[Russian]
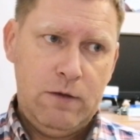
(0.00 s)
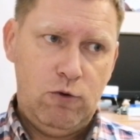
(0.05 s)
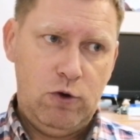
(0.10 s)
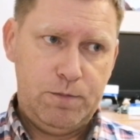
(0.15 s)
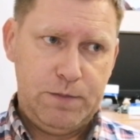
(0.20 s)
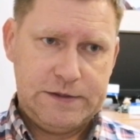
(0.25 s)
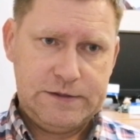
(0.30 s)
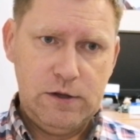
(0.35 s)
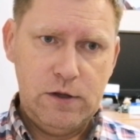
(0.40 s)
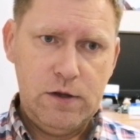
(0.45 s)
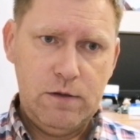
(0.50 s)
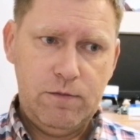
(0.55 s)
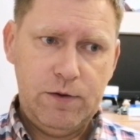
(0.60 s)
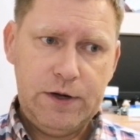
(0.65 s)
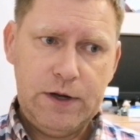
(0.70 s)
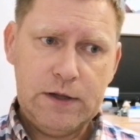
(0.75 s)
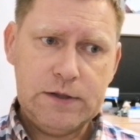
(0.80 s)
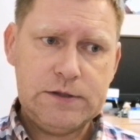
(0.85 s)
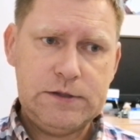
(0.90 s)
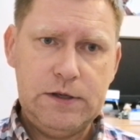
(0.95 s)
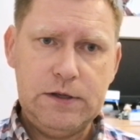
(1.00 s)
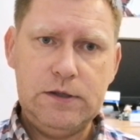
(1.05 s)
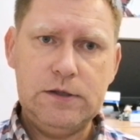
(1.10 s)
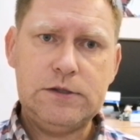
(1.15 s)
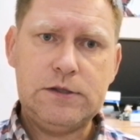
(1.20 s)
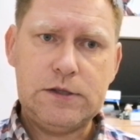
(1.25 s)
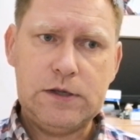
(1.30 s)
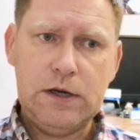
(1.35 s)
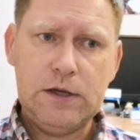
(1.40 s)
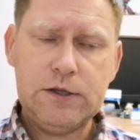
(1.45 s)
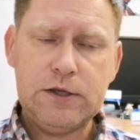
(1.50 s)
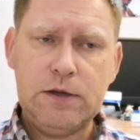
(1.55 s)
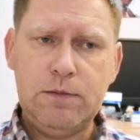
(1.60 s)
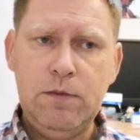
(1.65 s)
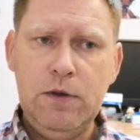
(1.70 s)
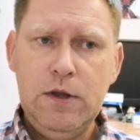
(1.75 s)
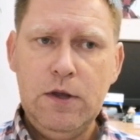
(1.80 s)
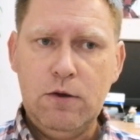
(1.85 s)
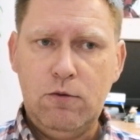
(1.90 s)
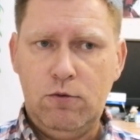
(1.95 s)
Вот последний вариант с
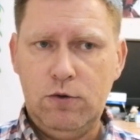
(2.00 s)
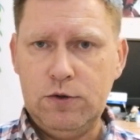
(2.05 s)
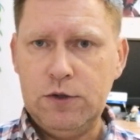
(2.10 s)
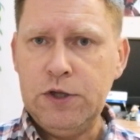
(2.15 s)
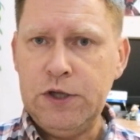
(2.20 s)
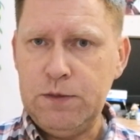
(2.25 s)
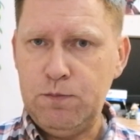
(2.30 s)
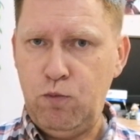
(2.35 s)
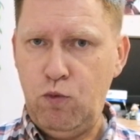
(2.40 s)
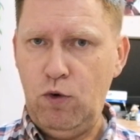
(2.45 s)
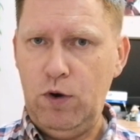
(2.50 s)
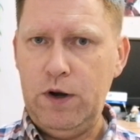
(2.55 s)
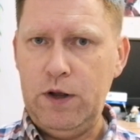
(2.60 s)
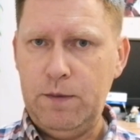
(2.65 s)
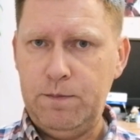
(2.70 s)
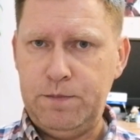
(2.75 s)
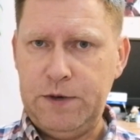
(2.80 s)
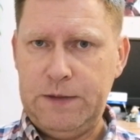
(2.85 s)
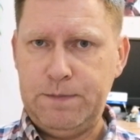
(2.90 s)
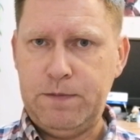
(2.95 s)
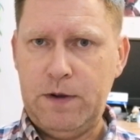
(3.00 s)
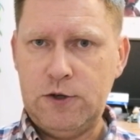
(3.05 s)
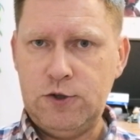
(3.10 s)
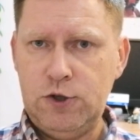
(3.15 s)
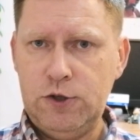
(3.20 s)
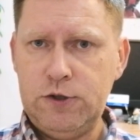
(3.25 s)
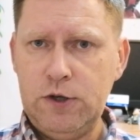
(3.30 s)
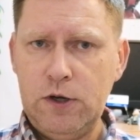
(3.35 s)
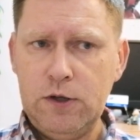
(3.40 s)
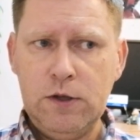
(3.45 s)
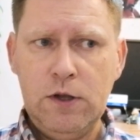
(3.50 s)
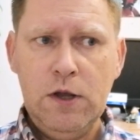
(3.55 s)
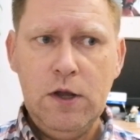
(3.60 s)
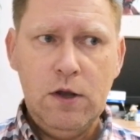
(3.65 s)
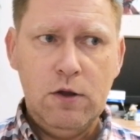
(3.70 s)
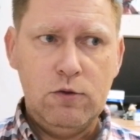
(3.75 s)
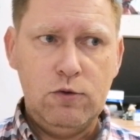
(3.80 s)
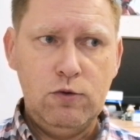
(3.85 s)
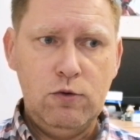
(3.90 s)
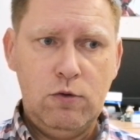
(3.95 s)
регистратором, он наиболее предпочтителен,
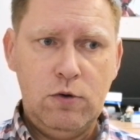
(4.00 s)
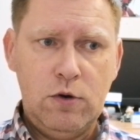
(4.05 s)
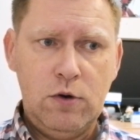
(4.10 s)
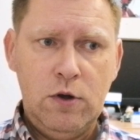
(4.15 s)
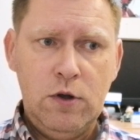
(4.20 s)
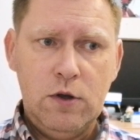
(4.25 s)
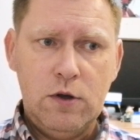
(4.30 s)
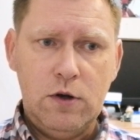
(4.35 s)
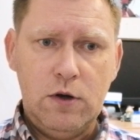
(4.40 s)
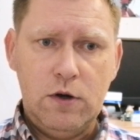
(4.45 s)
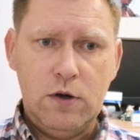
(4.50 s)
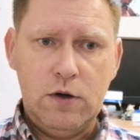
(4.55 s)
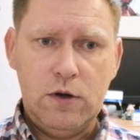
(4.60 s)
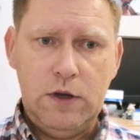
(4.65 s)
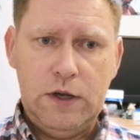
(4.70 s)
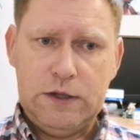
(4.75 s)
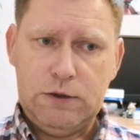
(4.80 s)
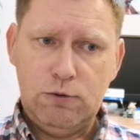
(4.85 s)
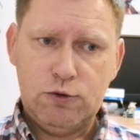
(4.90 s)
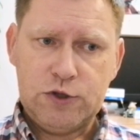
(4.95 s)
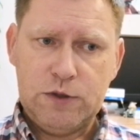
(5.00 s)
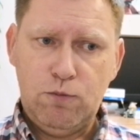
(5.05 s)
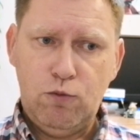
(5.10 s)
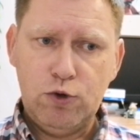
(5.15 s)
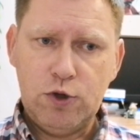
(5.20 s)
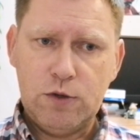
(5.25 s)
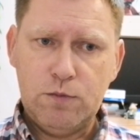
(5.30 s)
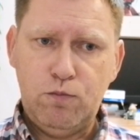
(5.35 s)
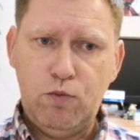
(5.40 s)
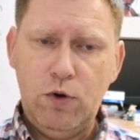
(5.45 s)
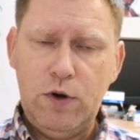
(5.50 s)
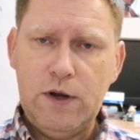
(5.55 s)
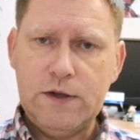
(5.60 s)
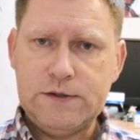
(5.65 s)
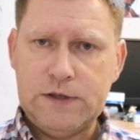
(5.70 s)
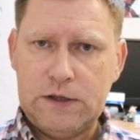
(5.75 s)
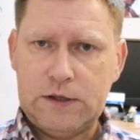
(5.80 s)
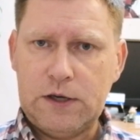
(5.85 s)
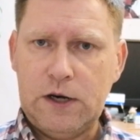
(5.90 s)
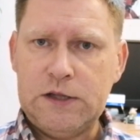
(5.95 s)
но э, это уже будет более
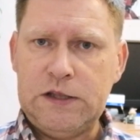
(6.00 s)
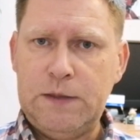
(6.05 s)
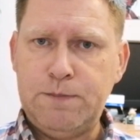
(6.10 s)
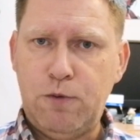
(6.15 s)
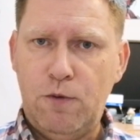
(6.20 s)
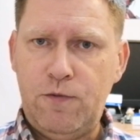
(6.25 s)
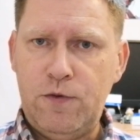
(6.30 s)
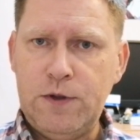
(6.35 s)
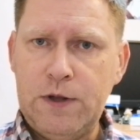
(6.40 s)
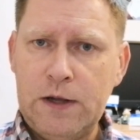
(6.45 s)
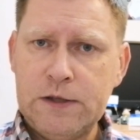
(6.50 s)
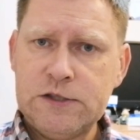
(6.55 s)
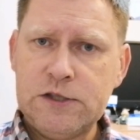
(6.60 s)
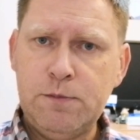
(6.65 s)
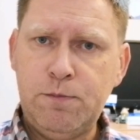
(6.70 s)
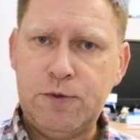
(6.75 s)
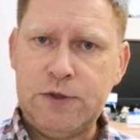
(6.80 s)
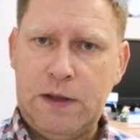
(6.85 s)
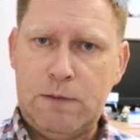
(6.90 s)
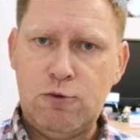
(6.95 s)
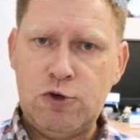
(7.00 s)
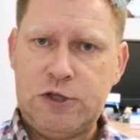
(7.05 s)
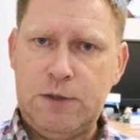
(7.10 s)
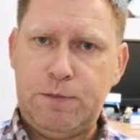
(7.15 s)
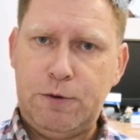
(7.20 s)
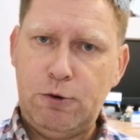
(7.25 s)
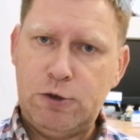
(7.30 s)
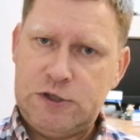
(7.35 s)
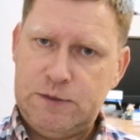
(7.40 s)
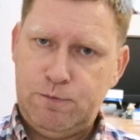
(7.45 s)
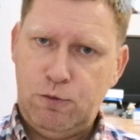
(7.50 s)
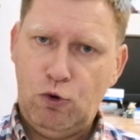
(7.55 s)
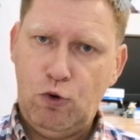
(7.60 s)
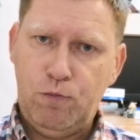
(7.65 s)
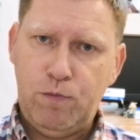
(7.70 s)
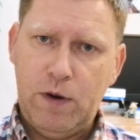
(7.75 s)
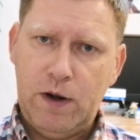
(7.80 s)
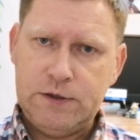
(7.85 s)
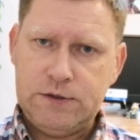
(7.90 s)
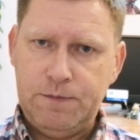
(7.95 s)
затратно по финансам, потому что придется
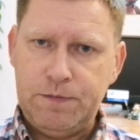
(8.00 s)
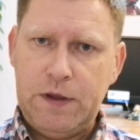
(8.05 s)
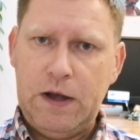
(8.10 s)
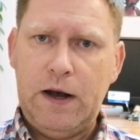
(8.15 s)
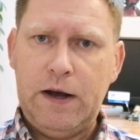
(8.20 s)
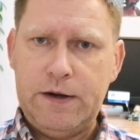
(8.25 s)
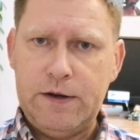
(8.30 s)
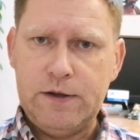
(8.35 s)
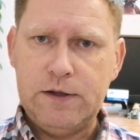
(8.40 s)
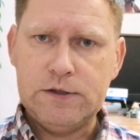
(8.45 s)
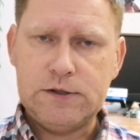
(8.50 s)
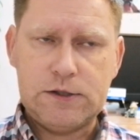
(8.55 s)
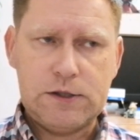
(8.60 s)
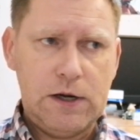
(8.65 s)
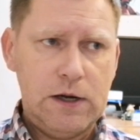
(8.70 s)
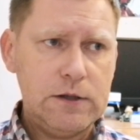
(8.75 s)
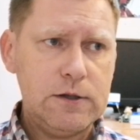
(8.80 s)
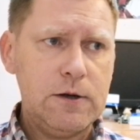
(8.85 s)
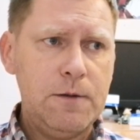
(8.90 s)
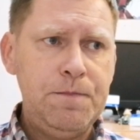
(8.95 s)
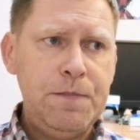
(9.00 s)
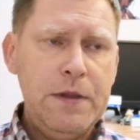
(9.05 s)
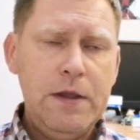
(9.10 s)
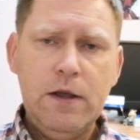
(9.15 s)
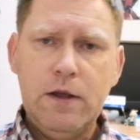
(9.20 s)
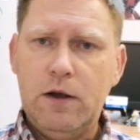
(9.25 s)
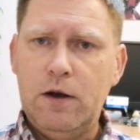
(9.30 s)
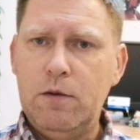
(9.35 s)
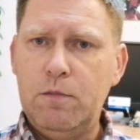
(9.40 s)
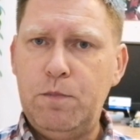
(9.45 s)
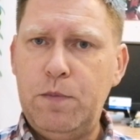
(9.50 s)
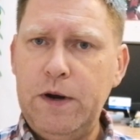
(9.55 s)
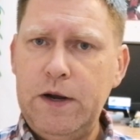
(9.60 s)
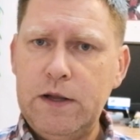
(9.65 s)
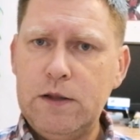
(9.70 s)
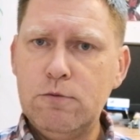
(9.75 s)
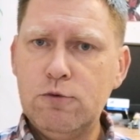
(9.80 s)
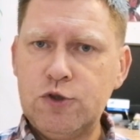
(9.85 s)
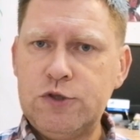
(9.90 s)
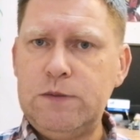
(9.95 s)
покупать а регистратор, а,
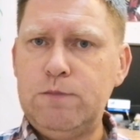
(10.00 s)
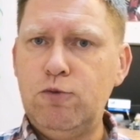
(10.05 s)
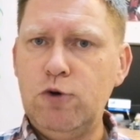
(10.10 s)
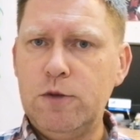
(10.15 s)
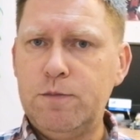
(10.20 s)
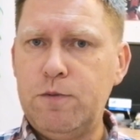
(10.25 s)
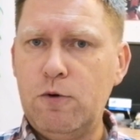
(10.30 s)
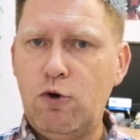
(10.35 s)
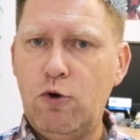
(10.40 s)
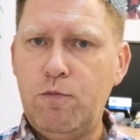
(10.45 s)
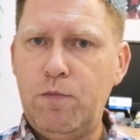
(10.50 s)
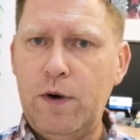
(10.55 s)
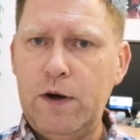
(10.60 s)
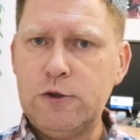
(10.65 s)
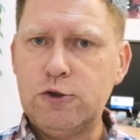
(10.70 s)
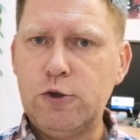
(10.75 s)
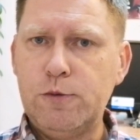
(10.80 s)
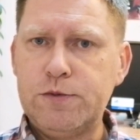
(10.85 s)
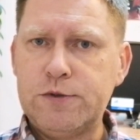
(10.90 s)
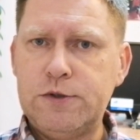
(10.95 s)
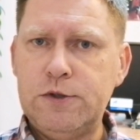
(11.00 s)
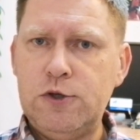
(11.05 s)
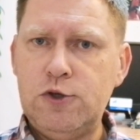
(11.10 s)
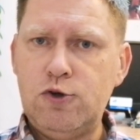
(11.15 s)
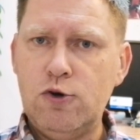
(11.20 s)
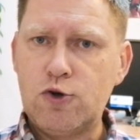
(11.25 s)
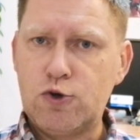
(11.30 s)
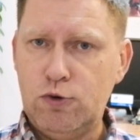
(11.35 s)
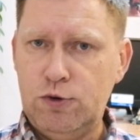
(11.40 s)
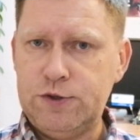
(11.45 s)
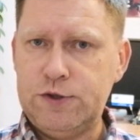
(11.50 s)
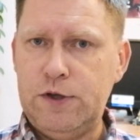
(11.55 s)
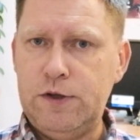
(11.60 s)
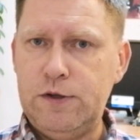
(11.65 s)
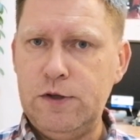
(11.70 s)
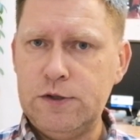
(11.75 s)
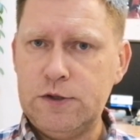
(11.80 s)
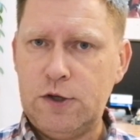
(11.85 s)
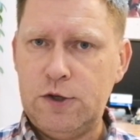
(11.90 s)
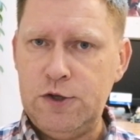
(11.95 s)
б нужно будет покупать, собственно, еще жесткий
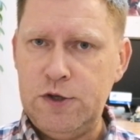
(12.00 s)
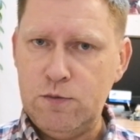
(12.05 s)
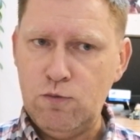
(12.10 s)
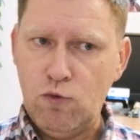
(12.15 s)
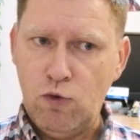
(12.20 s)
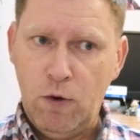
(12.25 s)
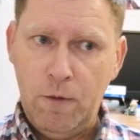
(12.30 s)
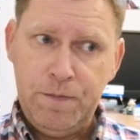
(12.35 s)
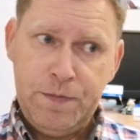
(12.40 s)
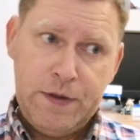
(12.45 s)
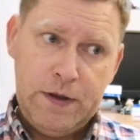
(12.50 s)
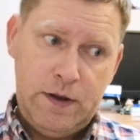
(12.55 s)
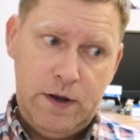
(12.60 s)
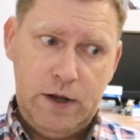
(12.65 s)
диск к нему.